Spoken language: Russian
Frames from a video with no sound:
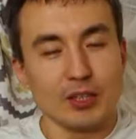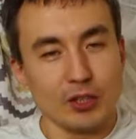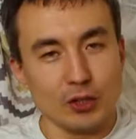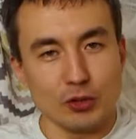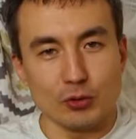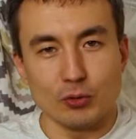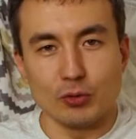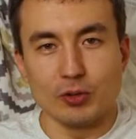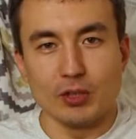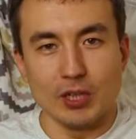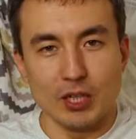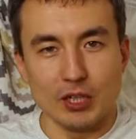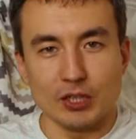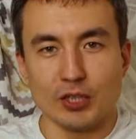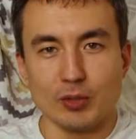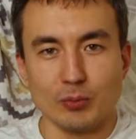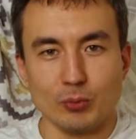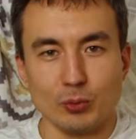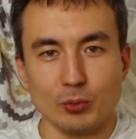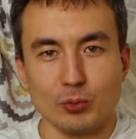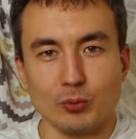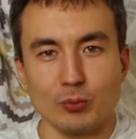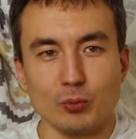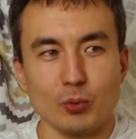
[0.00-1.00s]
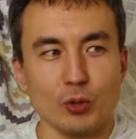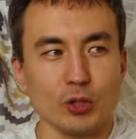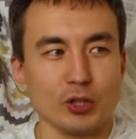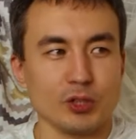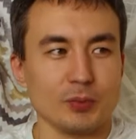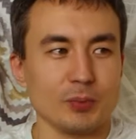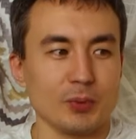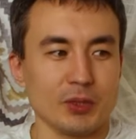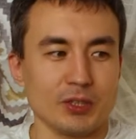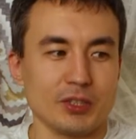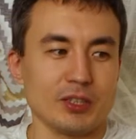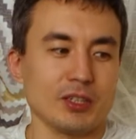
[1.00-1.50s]
Надеюсь, что дальше я буду
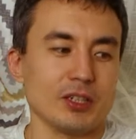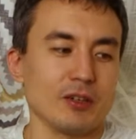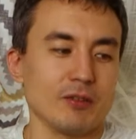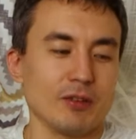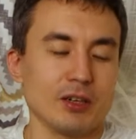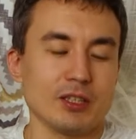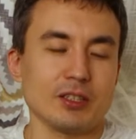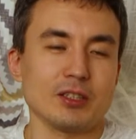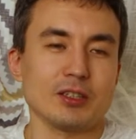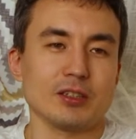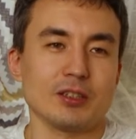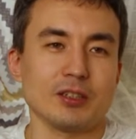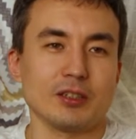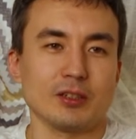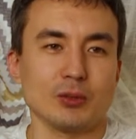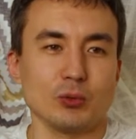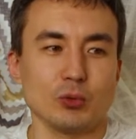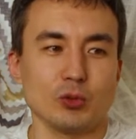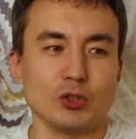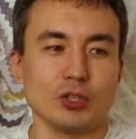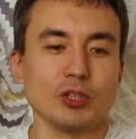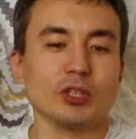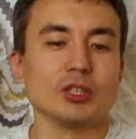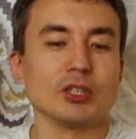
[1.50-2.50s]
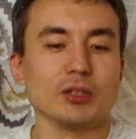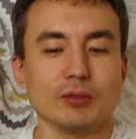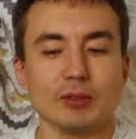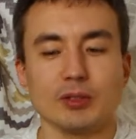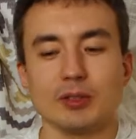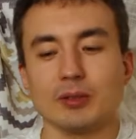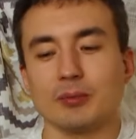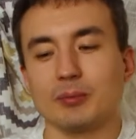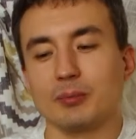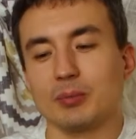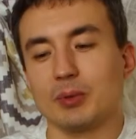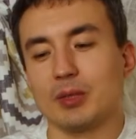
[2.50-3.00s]
больше практиковаться, как-то учиться
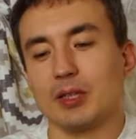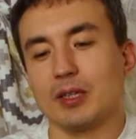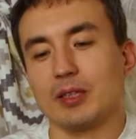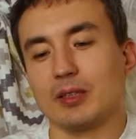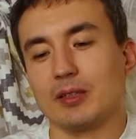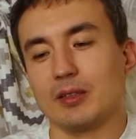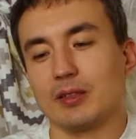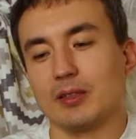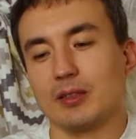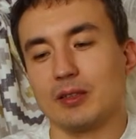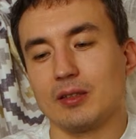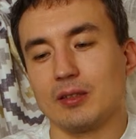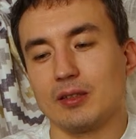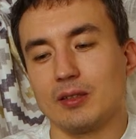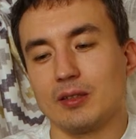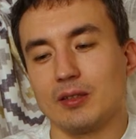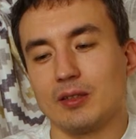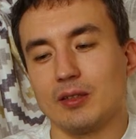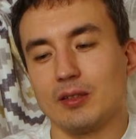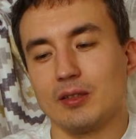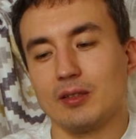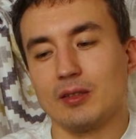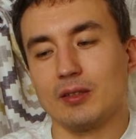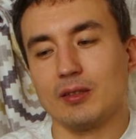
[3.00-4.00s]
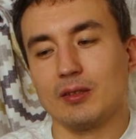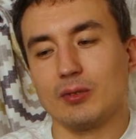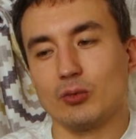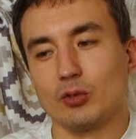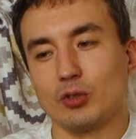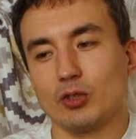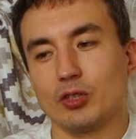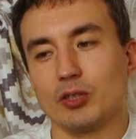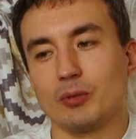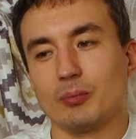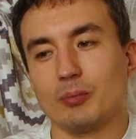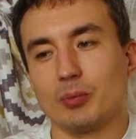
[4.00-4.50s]
в этом плане и
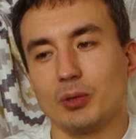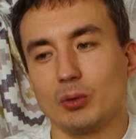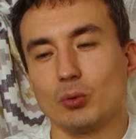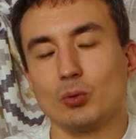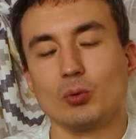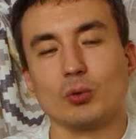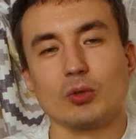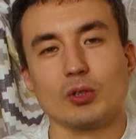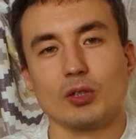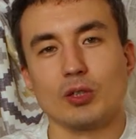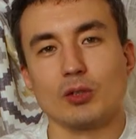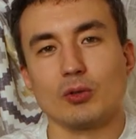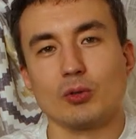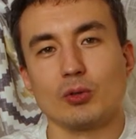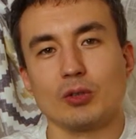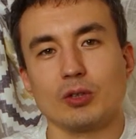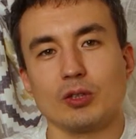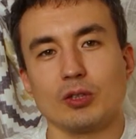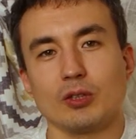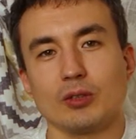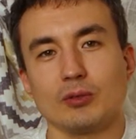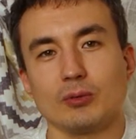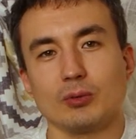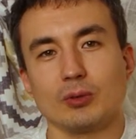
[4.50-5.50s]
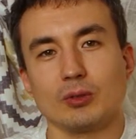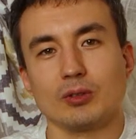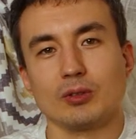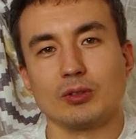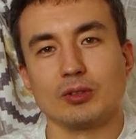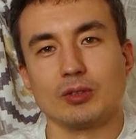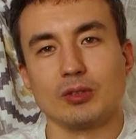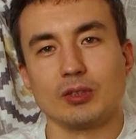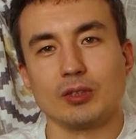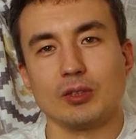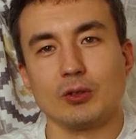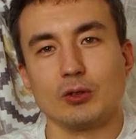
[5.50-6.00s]
уже приду к какой-то вот
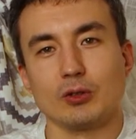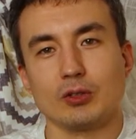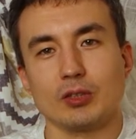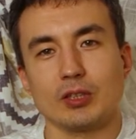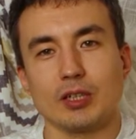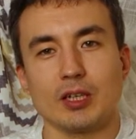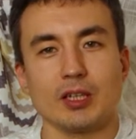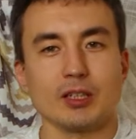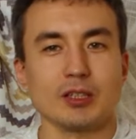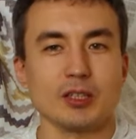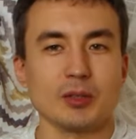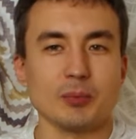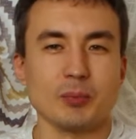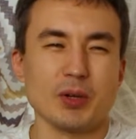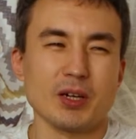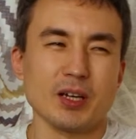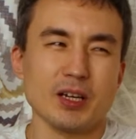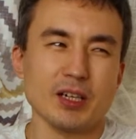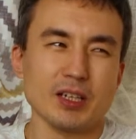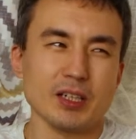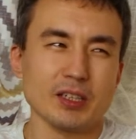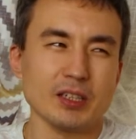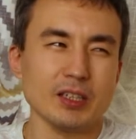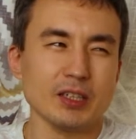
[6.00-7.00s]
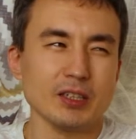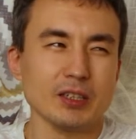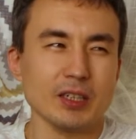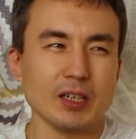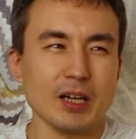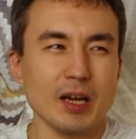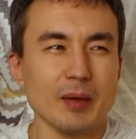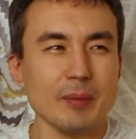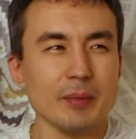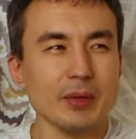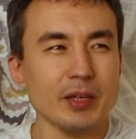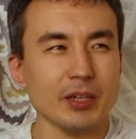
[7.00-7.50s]
иллюстрации. Пока
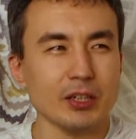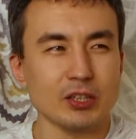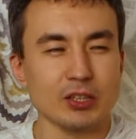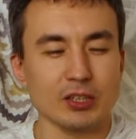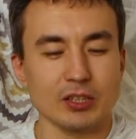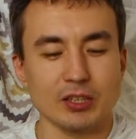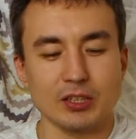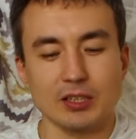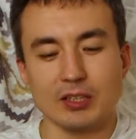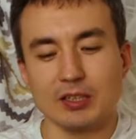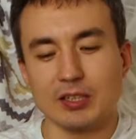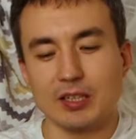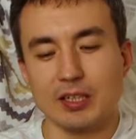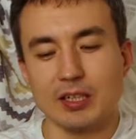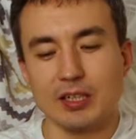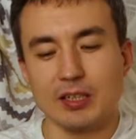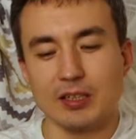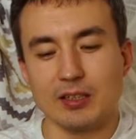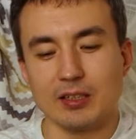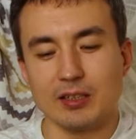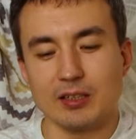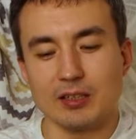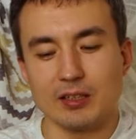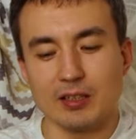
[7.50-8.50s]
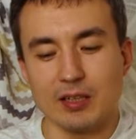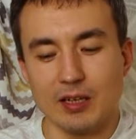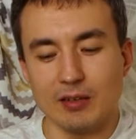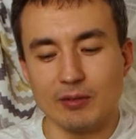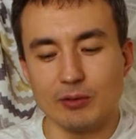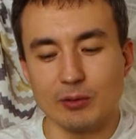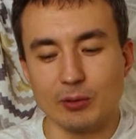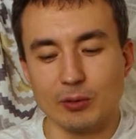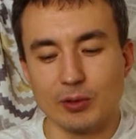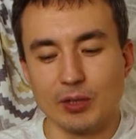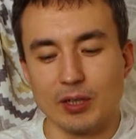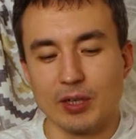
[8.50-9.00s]
каких-то коммерческих целей не
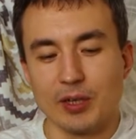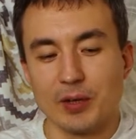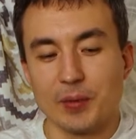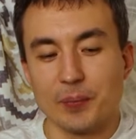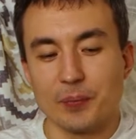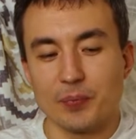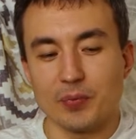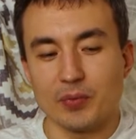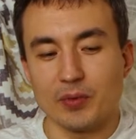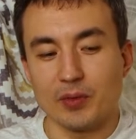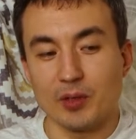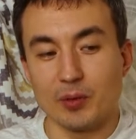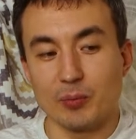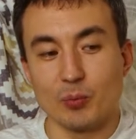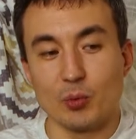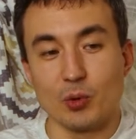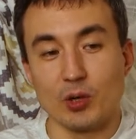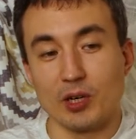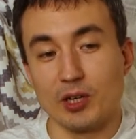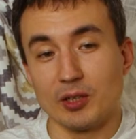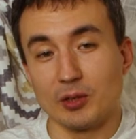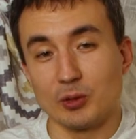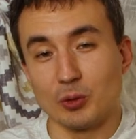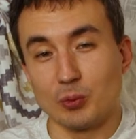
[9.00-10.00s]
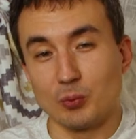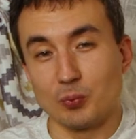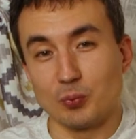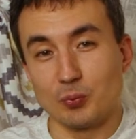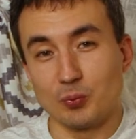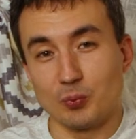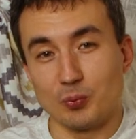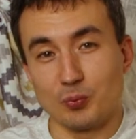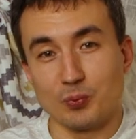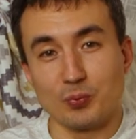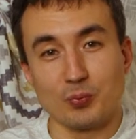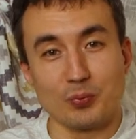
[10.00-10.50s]
ставлю, тем более тут
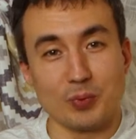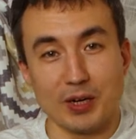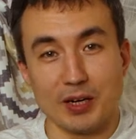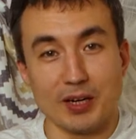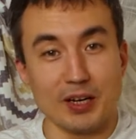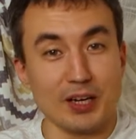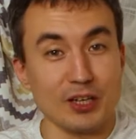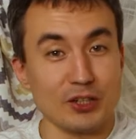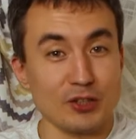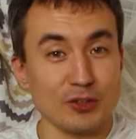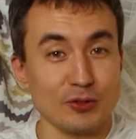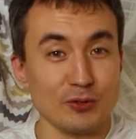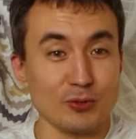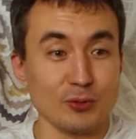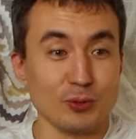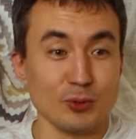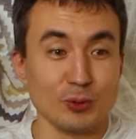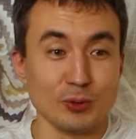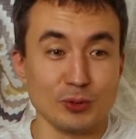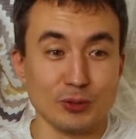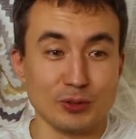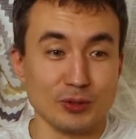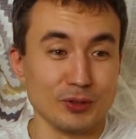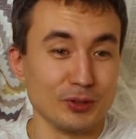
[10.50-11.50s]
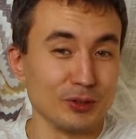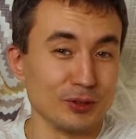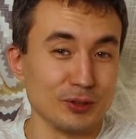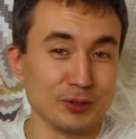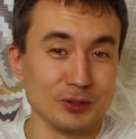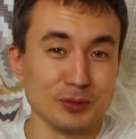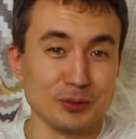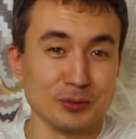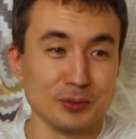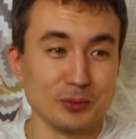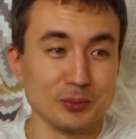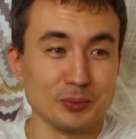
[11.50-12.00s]
прокачивают
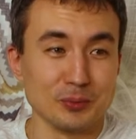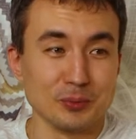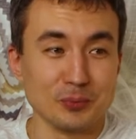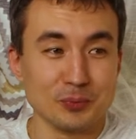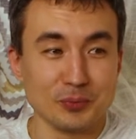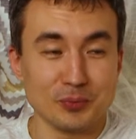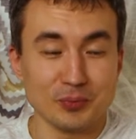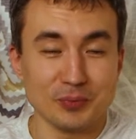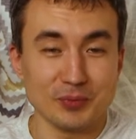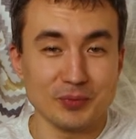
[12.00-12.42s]
э,